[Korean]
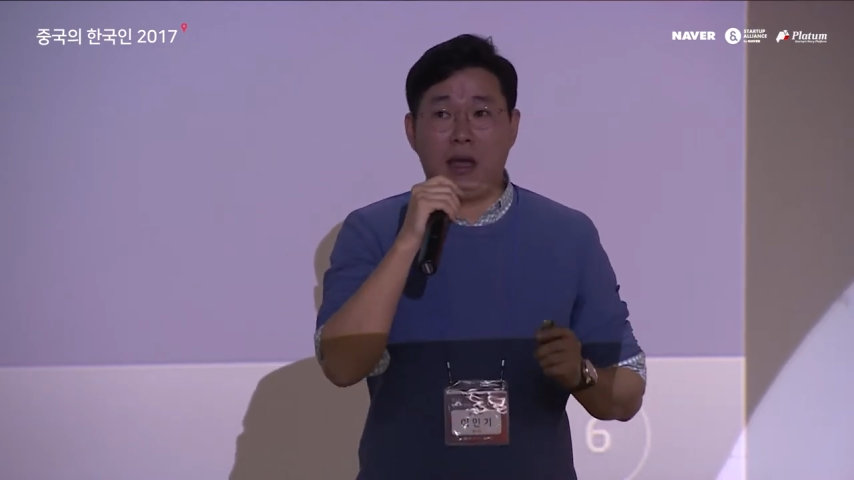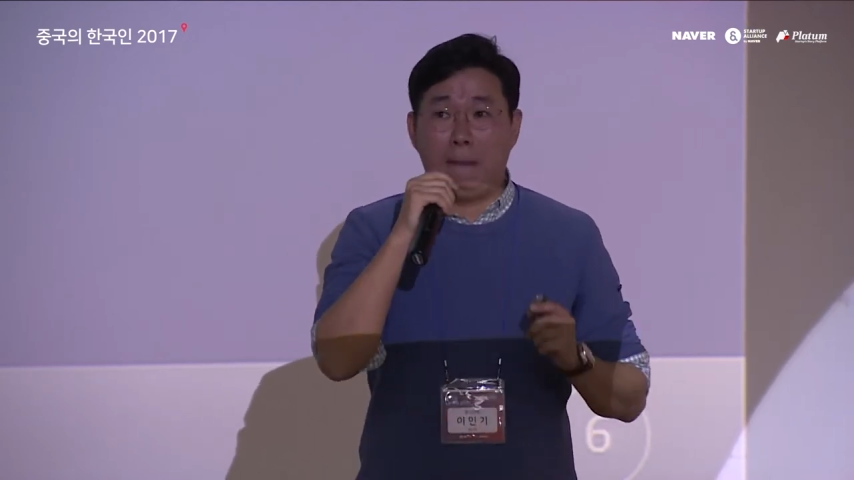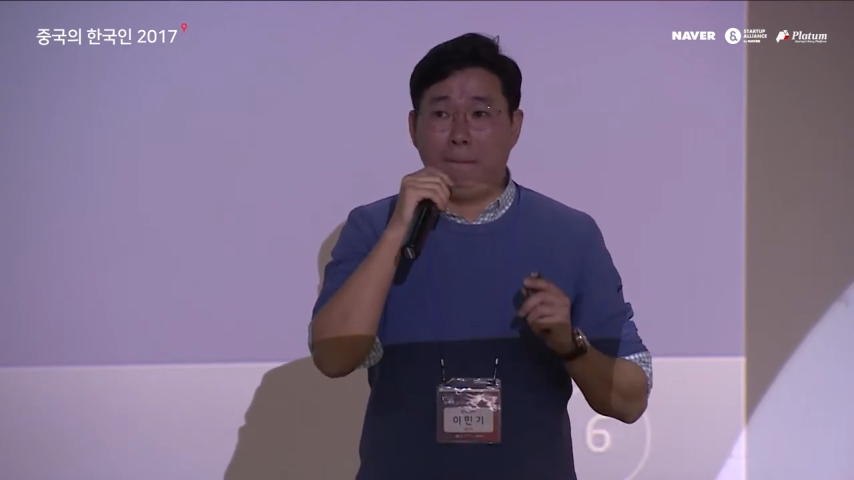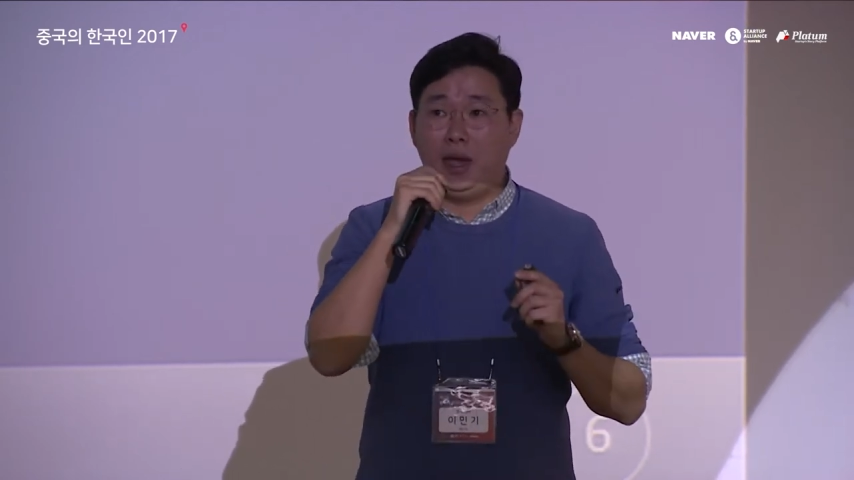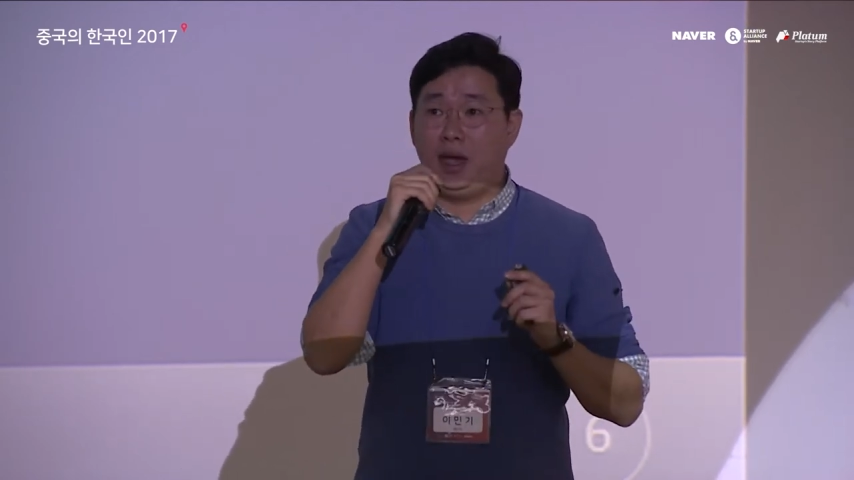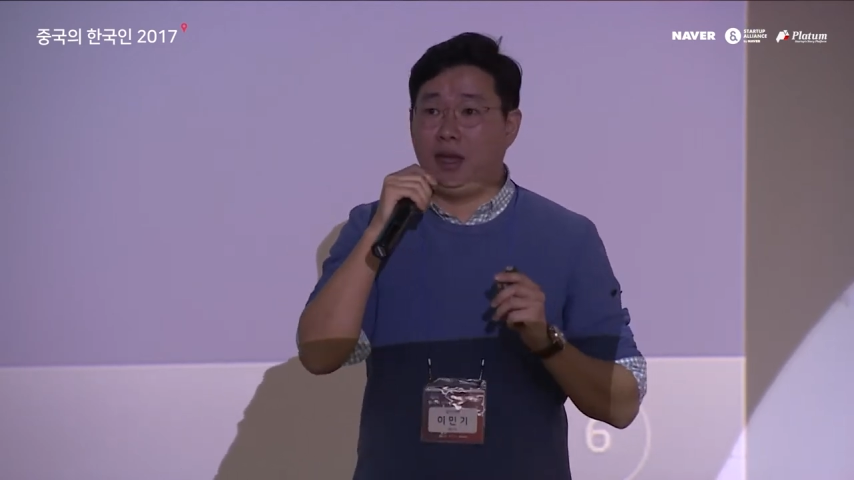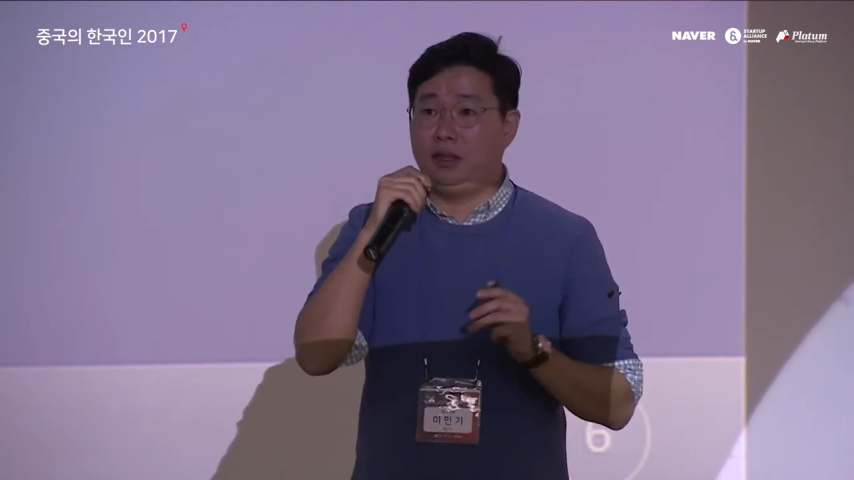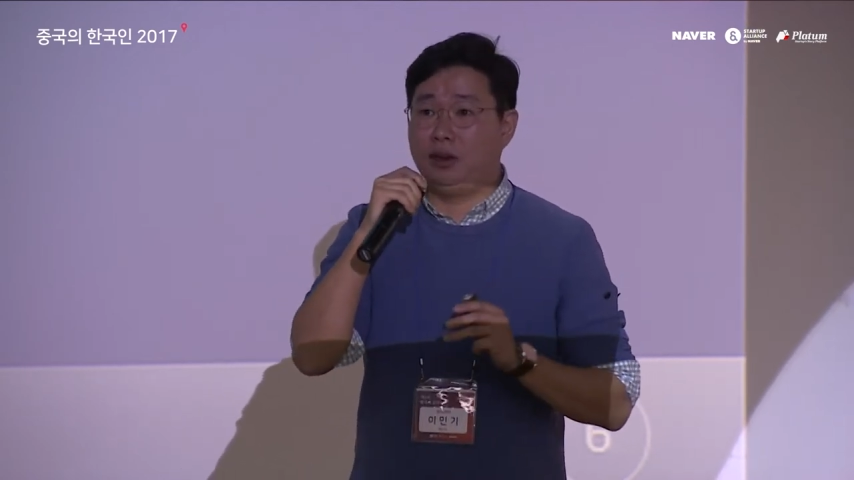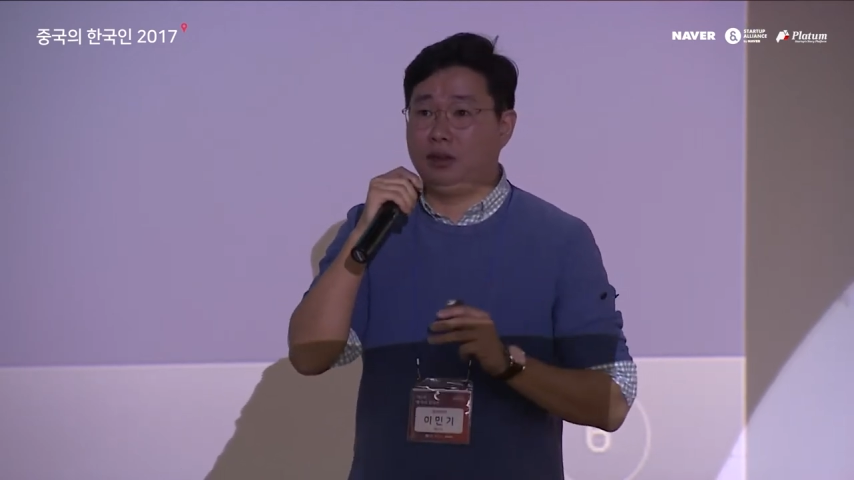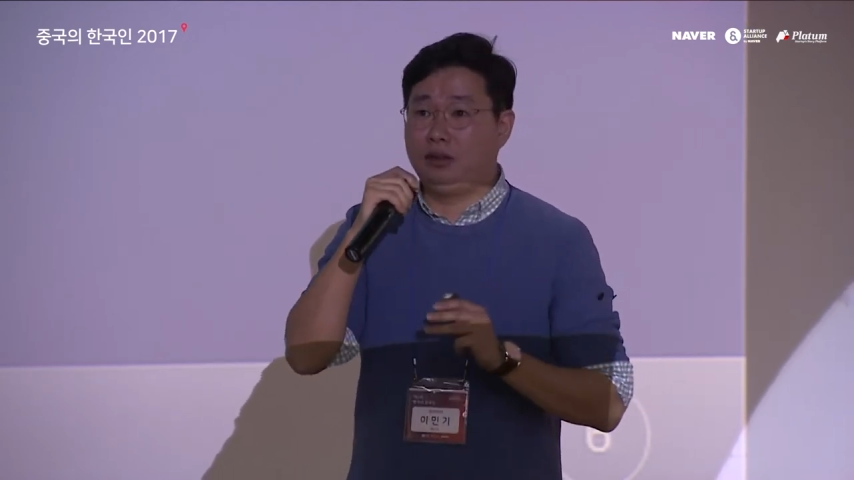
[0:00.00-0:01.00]

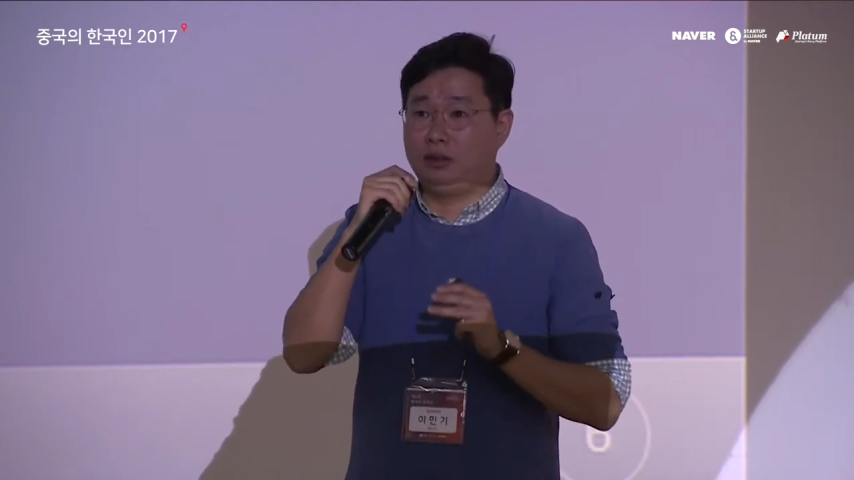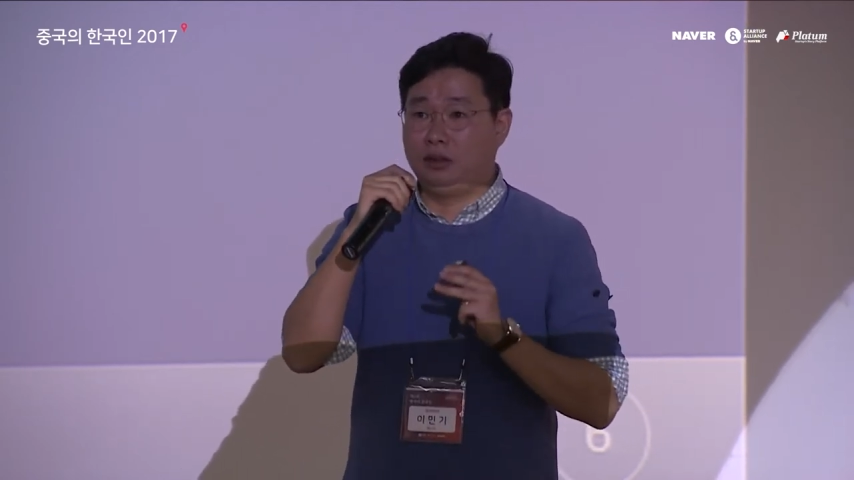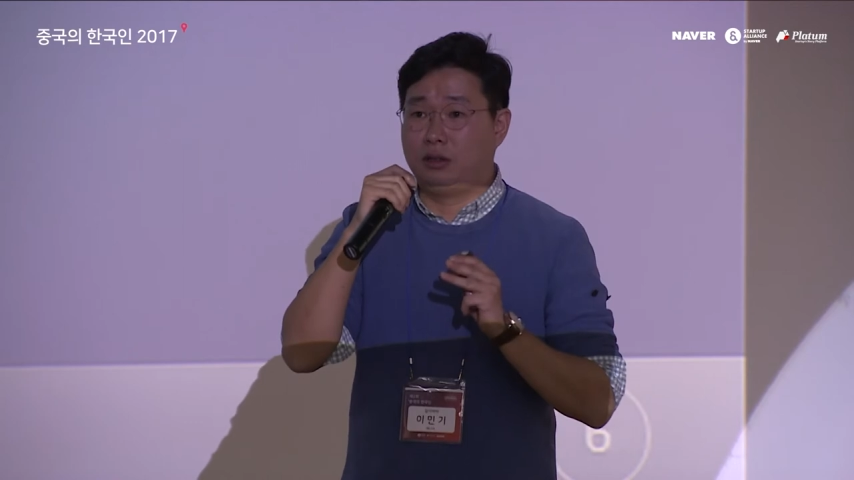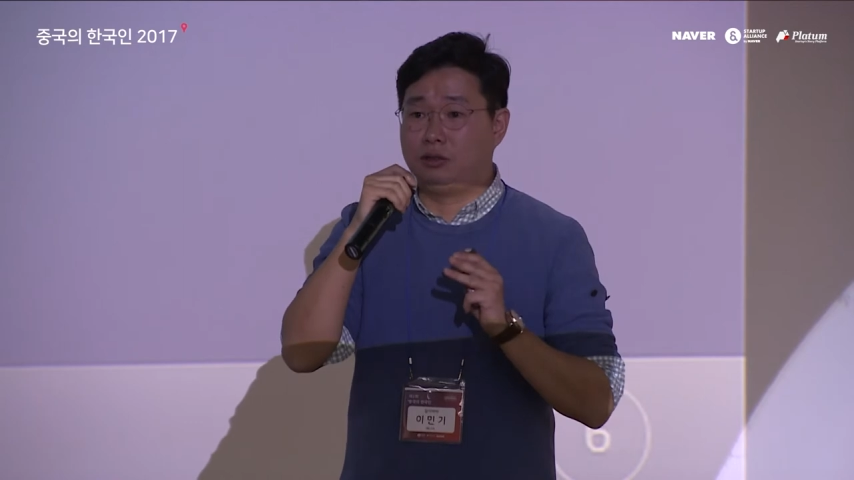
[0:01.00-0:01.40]
매년 어,